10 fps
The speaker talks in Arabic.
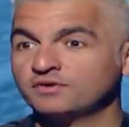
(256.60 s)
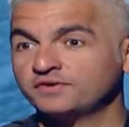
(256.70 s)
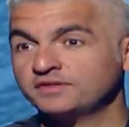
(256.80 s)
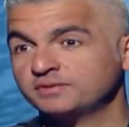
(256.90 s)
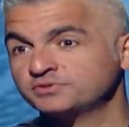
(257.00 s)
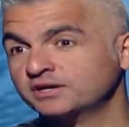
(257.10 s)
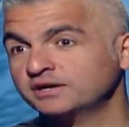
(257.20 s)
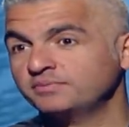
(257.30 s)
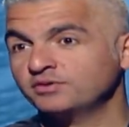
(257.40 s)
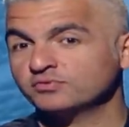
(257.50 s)
فنيه بشكل
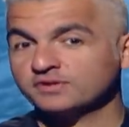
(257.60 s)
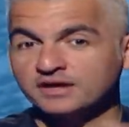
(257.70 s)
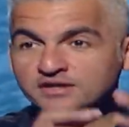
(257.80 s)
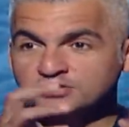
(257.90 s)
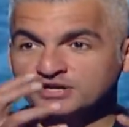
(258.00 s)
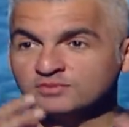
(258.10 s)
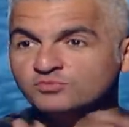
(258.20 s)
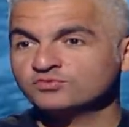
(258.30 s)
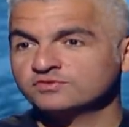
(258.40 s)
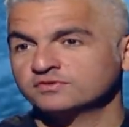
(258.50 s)
كبير وبتعيشك
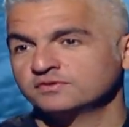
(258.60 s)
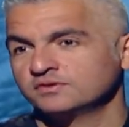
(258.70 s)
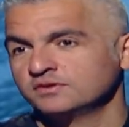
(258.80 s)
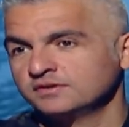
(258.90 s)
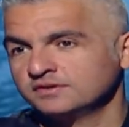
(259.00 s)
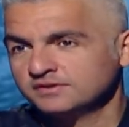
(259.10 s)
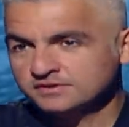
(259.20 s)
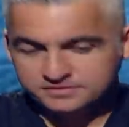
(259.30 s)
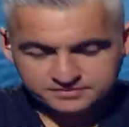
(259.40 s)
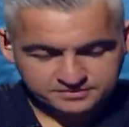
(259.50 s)
المود ايوه بتحس ان
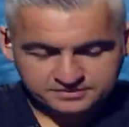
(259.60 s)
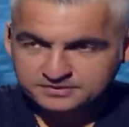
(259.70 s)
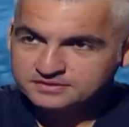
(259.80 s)
انت فاهم آه.